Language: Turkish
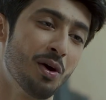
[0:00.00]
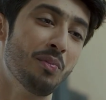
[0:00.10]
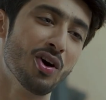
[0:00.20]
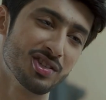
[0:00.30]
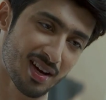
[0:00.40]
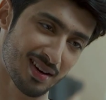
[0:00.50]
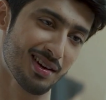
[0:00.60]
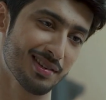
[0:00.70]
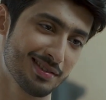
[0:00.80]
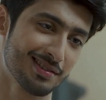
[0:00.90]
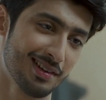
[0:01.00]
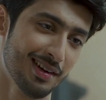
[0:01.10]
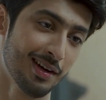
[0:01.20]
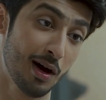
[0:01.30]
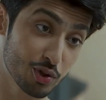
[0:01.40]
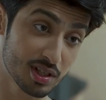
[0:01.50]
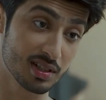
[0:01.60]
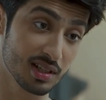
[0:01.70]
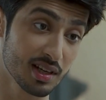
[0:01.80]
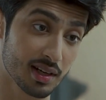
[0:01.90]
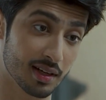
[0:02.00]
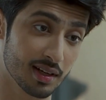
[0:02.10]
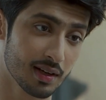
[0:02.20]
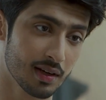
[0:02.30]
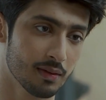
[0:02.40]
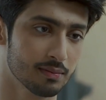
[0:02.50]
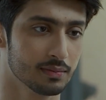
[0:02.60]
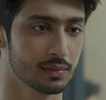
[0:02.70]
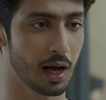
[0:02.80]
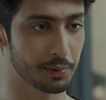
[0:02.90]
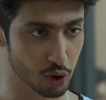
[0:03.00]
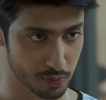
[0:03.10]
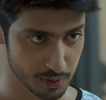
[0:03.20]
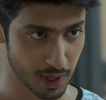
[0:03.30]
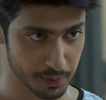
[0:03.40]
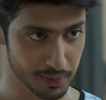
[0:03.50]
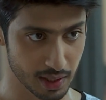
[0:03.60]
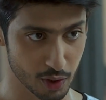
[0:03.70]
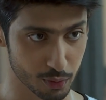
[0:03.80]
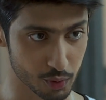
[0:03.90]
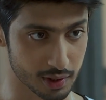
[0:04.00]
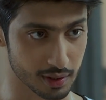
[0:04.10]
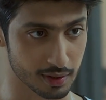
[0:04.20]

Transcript: Hadi ama Şernaz, biz onun üst sınıfıyız. Benimle bu konuda tartışacak